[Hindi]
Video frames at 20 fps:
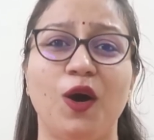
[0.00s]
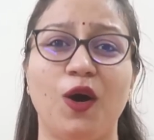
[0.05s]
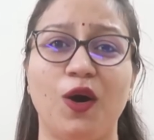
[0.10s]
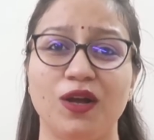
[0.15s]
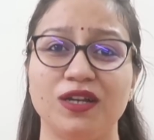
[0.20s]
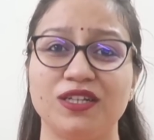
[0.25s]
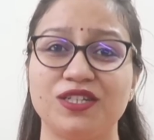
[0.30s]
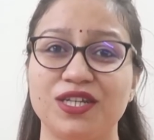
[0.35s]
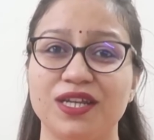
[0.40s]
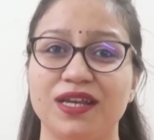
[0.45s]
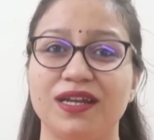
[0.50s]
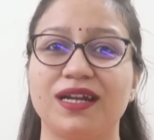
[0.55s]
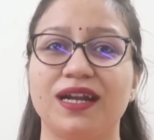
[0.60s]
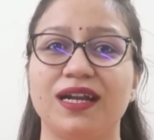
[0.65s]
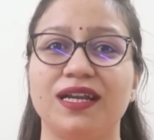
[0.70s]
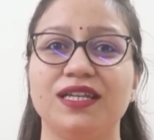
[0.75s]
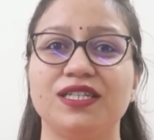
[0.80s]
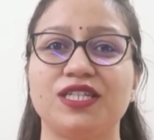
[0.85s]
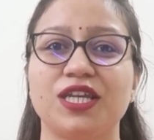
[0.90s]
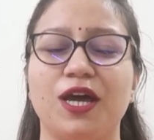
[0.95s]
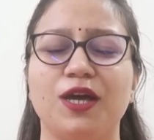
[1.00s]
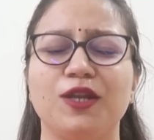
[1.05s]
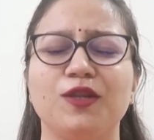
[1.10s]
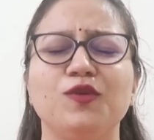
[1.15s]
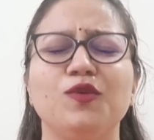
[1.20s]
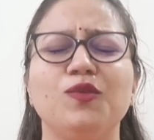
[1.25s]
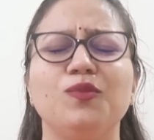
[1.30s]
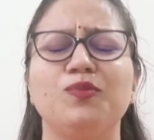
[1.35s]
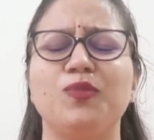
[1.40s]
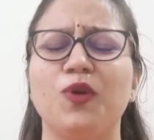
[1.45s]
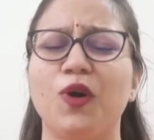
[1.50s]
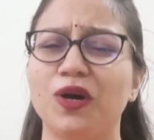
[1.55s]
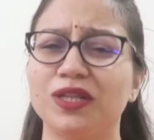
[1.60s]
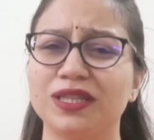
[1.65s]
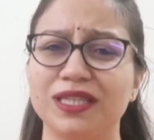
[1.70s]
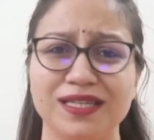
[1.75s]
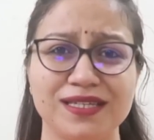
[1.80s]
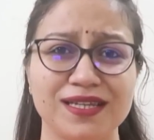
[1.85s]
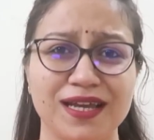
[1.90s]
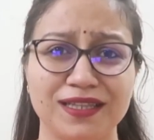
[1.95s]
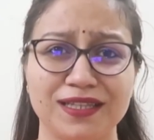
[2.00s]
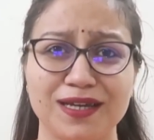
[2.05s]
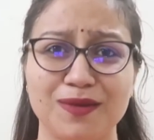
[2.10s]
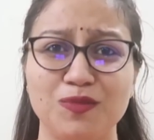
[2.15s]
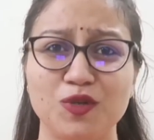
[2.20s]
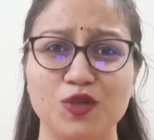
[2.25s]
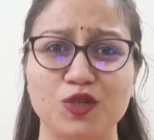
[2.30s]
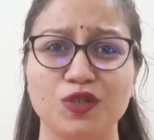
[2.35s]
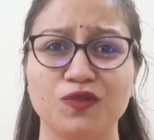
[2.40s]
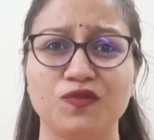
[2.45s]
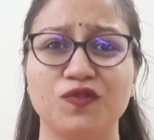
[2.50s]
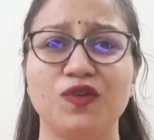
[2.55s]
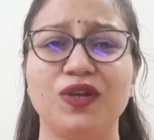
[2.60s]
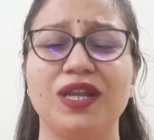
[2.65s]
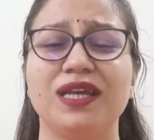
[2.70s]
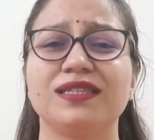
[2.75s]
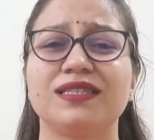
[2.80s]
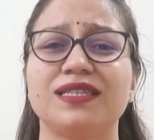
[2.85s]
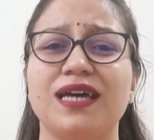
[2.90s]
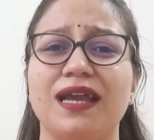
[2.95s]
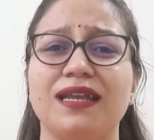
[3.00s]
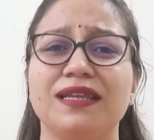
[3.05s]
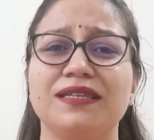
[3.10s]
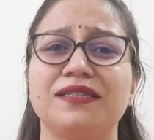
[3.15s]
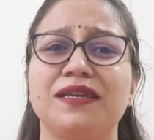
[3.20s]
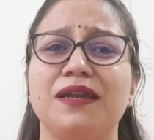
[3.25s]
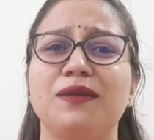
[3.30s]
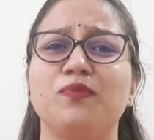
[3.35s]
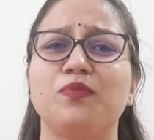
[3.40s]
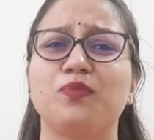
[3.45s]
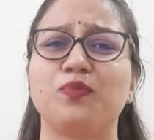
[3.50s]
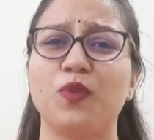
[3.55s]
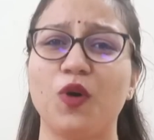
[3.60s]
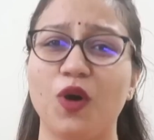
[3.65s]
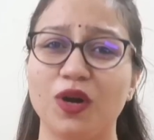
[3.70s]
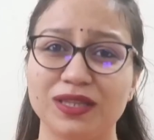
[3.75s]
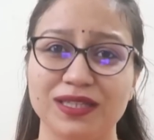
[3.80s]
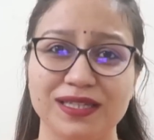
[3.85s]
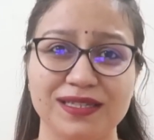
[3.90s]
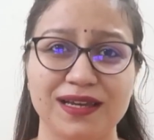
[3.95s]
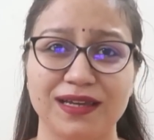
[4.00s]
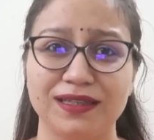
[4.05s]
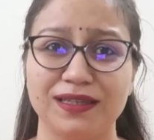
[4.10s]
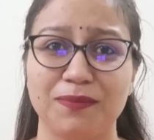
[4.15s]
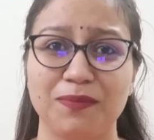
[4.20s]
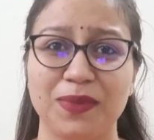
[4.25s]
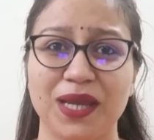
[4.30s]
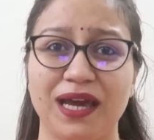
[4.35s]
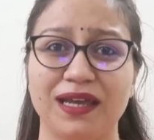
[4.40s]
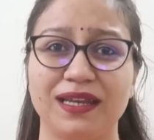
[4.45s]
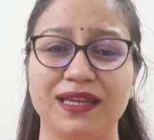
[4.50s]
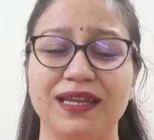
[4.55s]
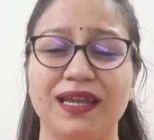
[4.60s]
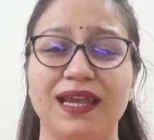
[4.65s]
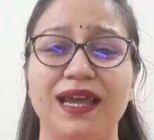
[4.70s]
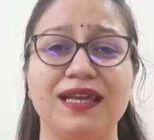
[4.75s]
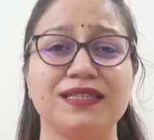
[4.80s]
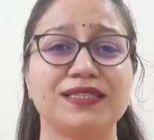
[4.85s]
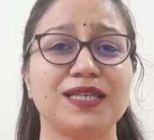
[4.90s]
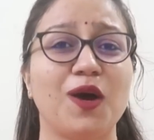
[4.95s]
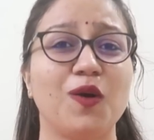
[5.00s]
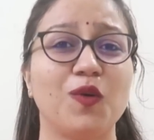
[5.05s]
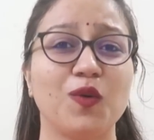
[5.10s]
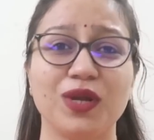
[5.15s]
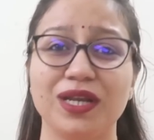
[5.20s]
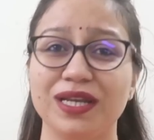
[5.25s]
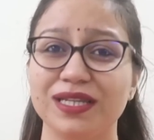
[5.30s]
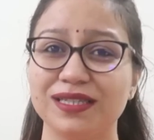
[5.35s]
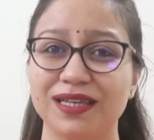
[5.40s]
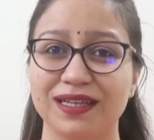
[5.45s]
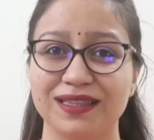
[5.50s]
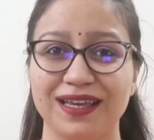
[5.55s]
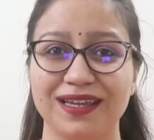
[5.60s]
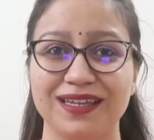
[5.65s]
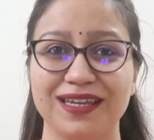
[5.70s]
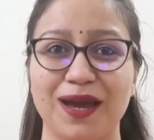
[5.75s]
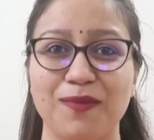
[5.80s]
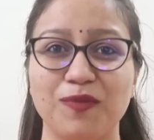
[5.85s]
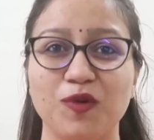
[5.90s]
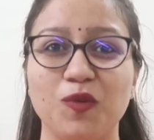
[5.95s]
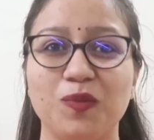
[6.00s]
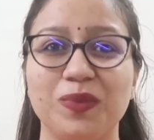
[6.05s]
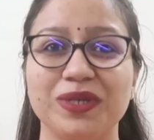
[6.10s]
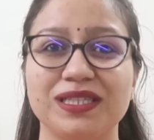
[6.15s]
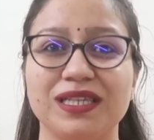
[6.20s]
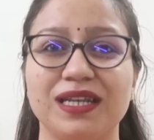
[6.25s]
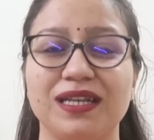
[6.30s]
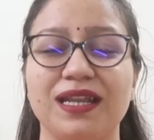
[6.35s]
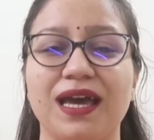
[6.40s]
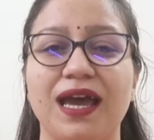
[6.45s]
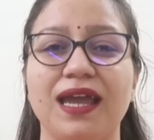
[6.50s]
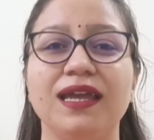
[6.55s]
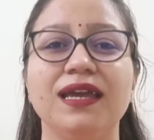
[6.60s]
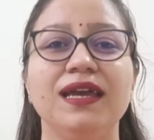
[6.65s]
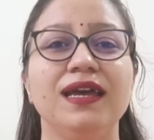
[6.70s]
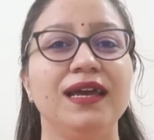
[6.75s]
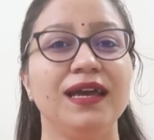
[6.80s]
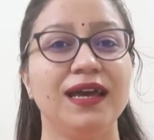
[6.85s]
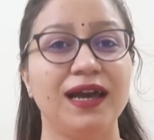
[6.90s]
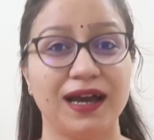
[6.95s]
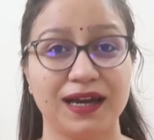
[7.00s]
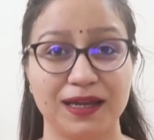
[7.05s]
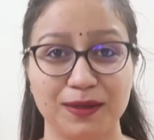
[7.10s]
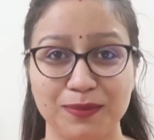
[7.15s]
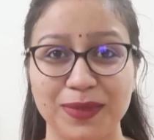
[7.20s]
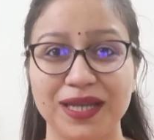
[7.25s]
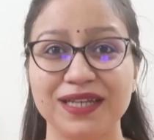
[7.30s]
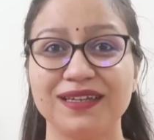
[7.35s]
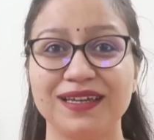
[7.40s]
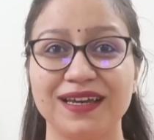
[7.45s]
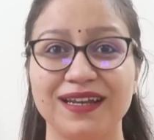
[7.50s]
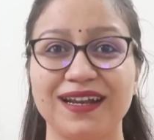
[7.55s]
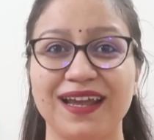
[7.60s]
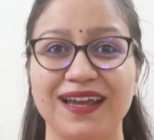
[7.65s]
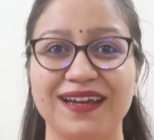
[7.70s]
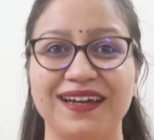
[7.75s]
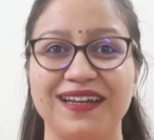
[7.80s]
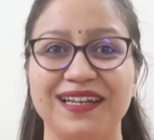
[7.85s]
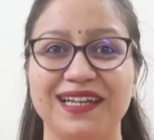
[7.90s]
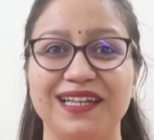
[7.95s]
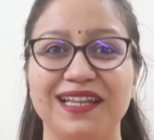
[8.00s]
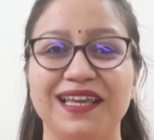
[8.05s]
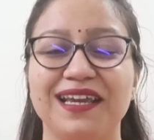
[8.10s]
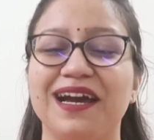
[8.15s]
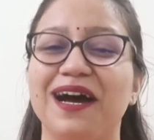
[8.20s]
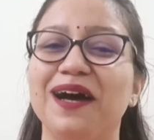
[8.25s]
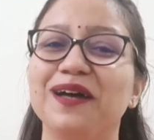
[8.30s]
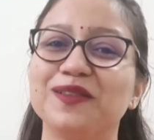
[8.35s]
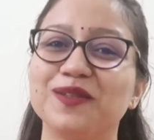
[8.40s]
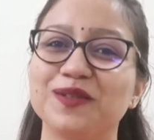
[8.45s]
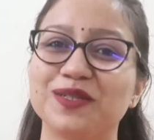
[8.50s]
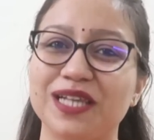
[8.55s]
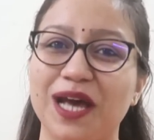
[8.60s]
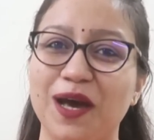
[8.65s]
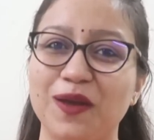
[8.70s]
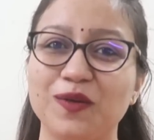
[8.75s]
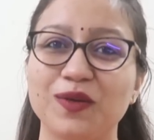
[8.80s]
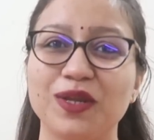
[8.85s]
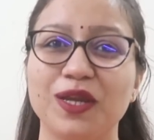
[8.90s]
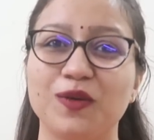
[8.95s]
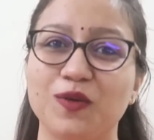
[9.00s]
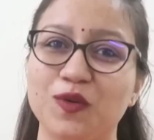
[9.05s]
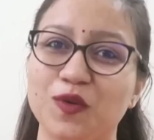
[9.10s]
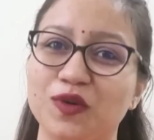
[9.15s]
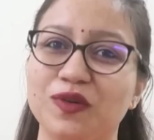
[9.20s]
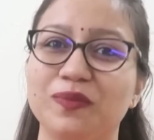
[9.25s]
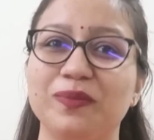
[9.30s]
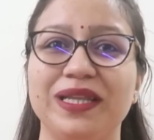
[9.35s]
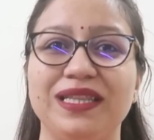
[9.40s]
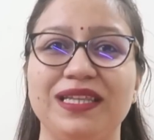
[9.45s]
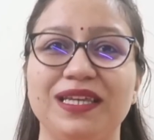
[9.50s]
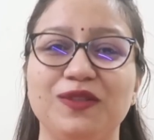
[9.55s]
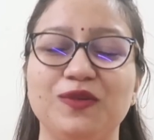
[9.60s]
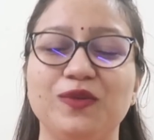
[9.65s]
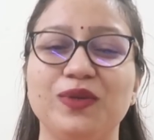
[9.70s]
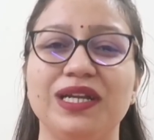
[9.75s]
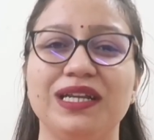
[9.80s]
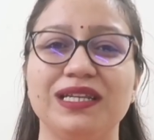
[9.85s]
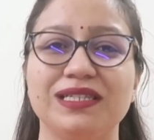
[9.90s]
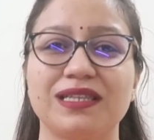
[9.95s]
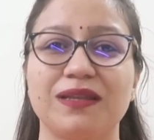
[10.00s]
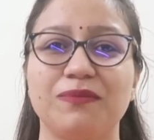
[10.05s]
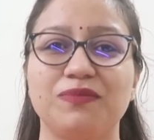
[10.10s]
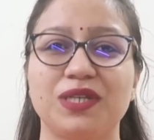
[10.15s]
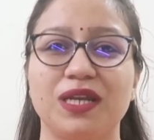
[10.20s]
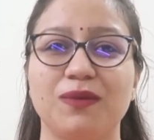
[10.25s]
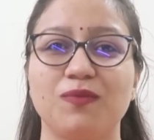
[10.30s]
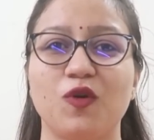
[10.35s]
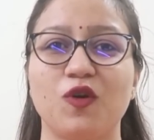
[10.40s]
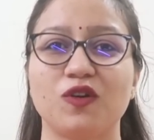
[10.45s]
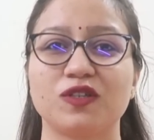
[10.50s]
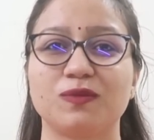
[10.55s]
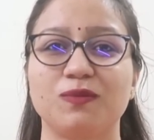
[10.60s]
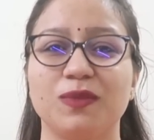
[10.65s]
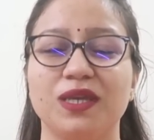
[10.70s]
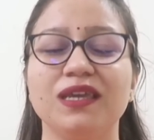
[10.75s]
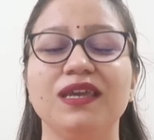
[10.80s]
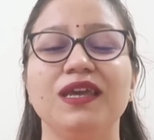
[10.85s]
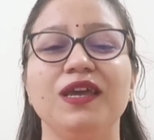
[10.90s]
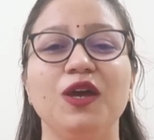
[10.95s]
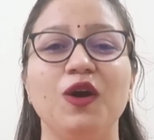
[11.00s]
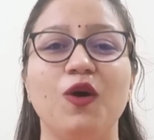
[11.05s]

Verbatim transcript: हॉल शेयर करने जा रही हूँ बहुत ही ज़्यादा ब्यूटीफुल है सारे सेट बहुत ही ज़्यादा प्यारे हैं ऐसा हो ही नहीं सकता कि आपको पसंद ना आए अगर मन कर रहा है ख़रीदने का तो सारों के कोड मैं दे दूँगी डिस्क्रिप्शन बॉक्स में